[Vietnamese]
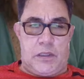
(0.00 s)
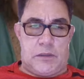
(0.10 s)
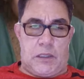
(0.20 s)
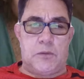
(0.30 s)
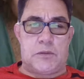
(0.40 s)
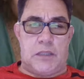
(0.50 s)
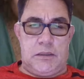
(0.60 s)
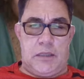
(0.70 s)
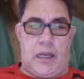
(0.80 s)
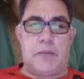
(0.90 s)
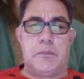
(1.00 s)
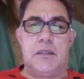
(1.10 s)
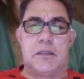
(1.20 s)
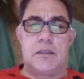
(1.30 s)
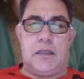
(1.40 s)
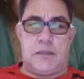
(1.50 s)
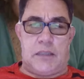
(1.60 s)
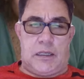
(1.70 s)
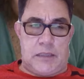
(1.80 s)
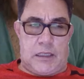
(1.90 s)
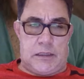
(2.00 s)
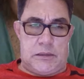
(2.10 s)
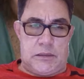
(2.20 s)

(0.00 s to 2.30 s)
Tiểu tử hãy bước đến gần đây.